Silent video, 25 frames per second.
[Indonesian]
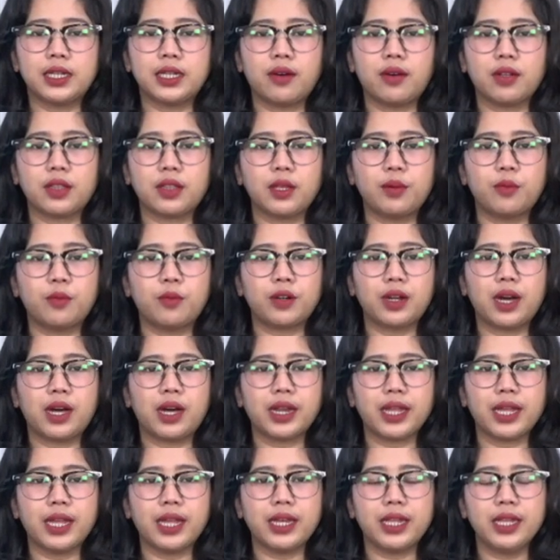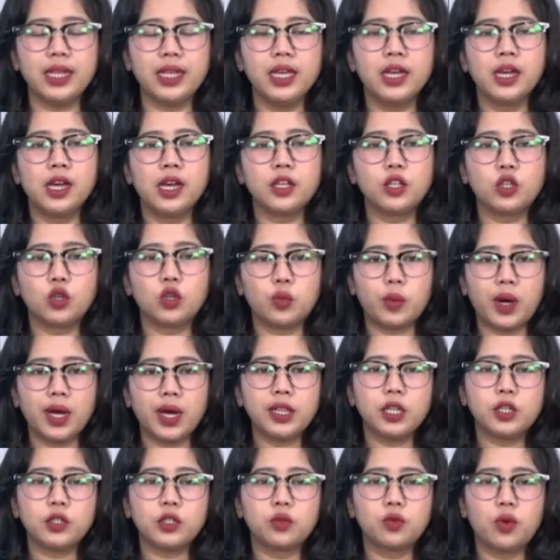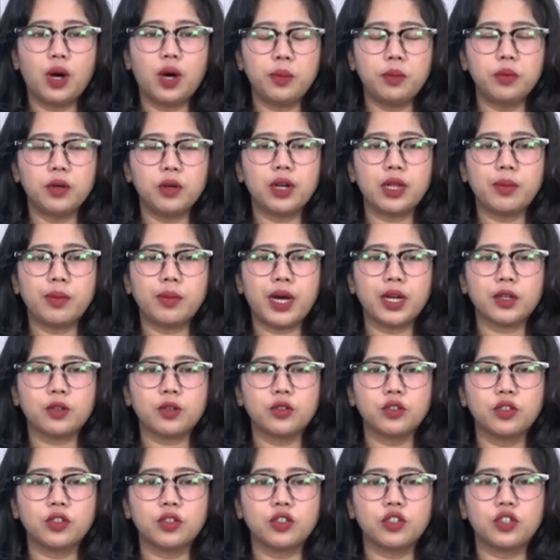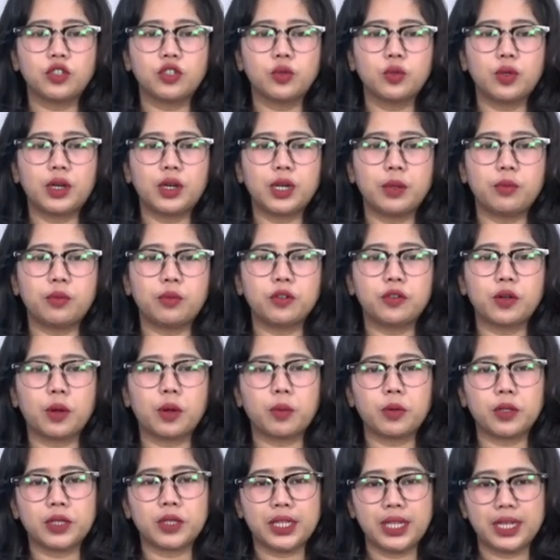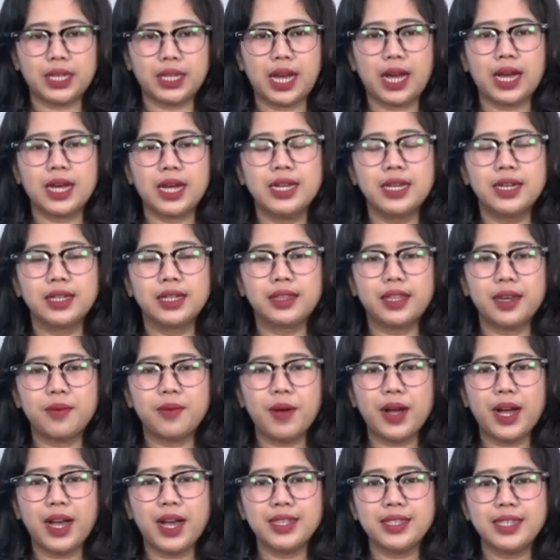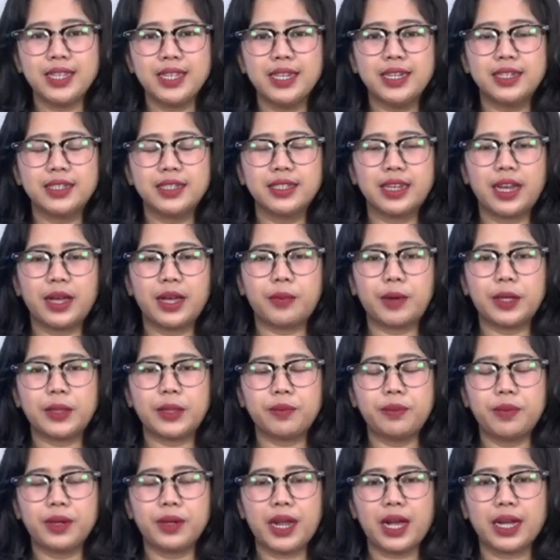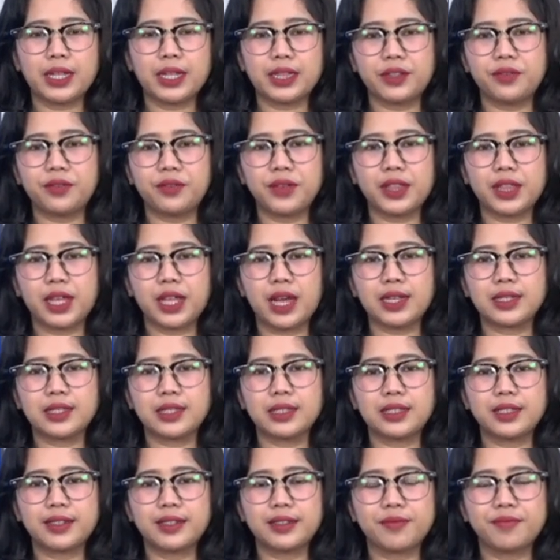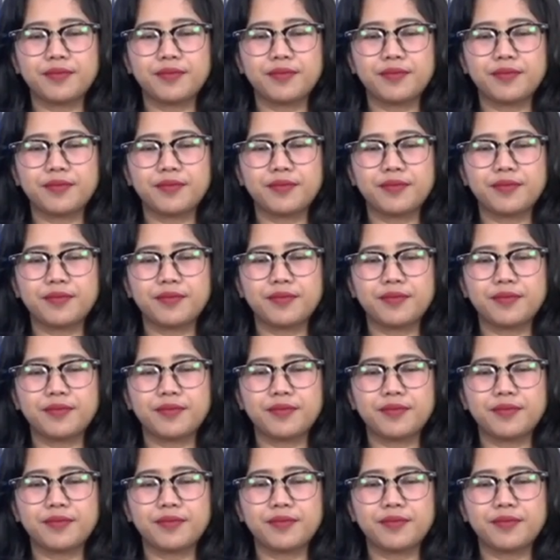Jawa Timur hari ini, Jumat 25 Agustus 2023. Terima kasih dan selamat beraktivitas.